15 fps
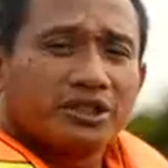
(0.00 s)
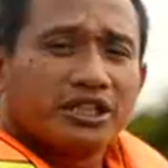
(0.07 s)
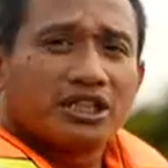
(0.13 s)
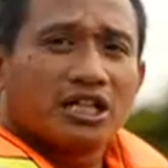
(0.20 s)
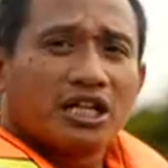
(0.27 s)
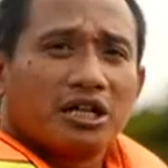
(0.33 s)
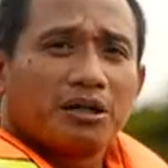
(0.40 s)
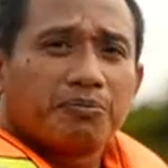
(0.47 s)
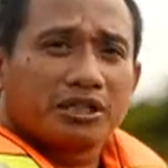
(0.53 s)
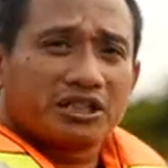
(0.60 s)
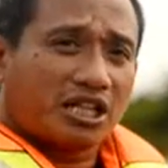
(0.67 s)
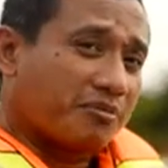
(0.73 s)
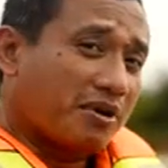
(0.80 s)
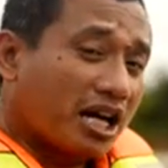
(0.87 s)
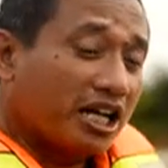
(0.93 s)
kita
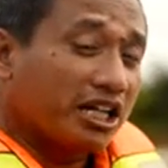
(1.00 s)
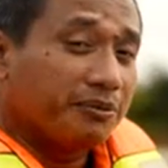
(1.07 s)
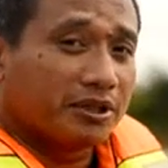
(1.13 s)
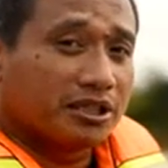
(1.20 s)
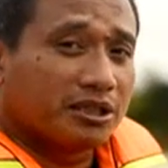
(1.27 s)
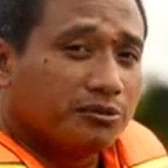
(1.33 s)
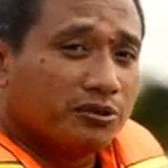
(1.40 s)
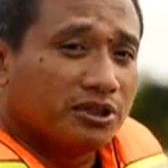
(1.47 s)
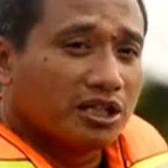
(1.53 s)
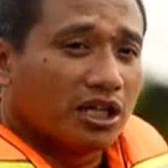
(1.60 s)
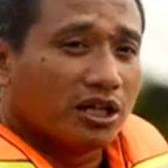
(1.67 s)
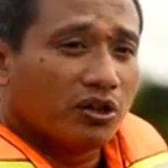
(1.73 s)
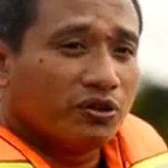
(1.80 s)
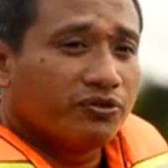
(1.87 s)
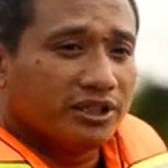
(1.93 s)
pertama kali bertemu
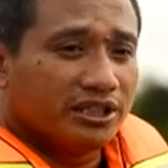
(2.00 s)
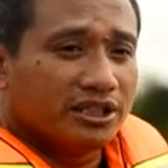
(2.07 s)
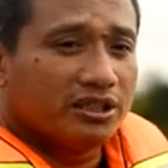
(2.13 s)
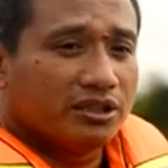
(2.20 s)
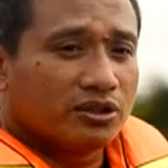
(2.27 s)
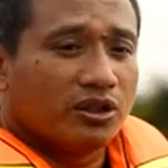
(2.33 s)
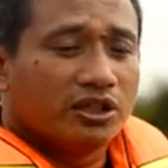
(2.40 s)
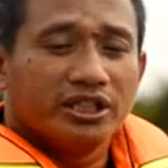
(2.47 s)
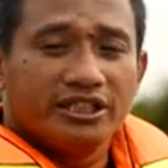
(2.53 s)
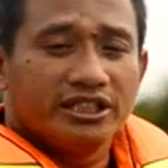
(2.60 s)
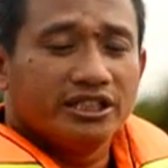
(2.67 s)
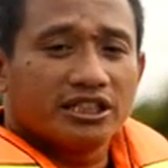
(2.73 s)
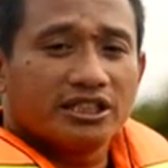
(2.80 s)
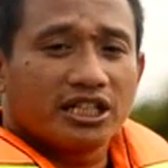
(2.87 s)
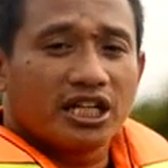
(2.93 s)
dengan Novi,
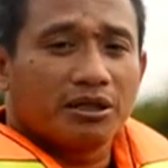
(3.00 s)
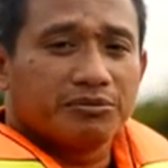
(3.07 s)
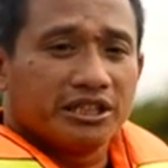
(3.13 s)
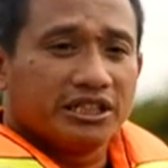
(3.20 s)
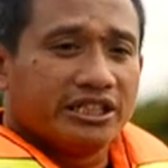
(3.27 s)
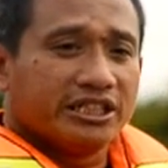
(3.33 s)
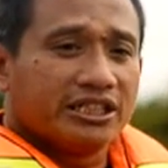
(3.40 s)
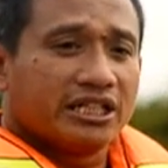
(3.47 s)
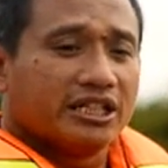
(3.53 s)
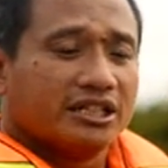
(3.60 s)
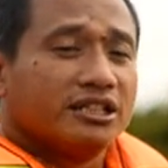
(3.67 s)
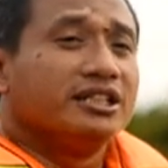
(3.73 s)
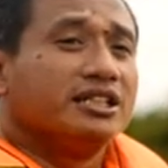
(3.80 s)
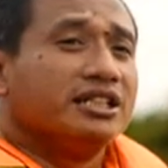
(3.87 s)
kondisinya sangat menyedihkan.